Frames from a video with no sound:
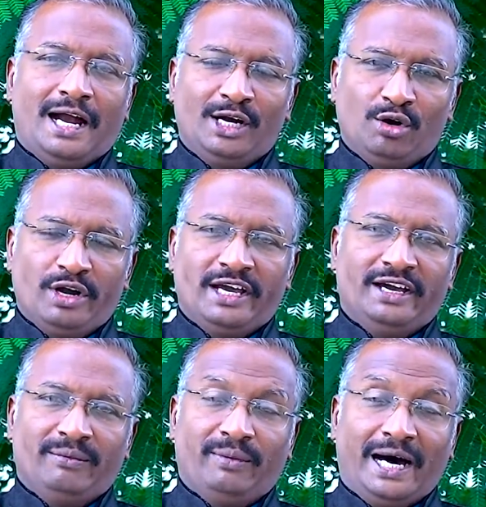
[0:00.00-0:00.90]

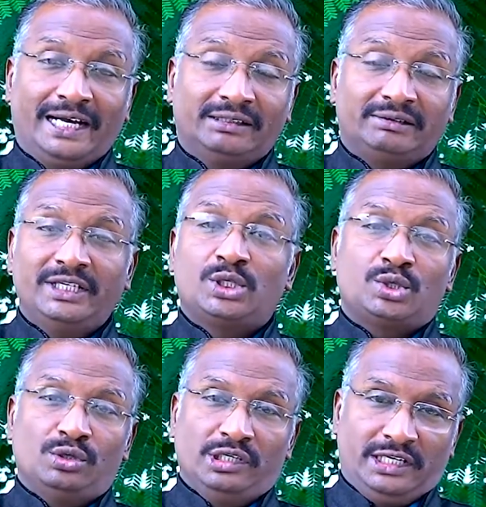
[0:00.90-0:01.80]
ஆண்டுடைய வார்த்தை
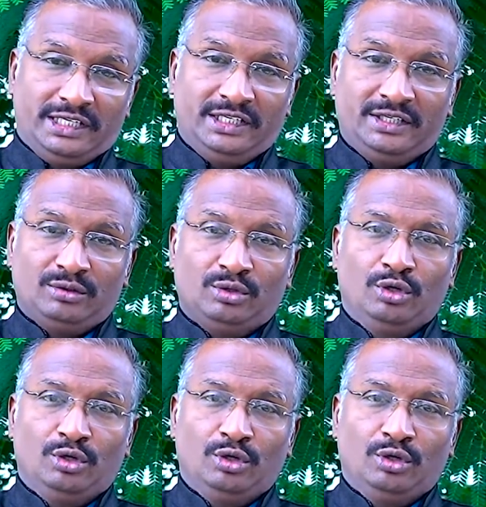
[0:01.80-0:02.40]
சொல்லுகிறது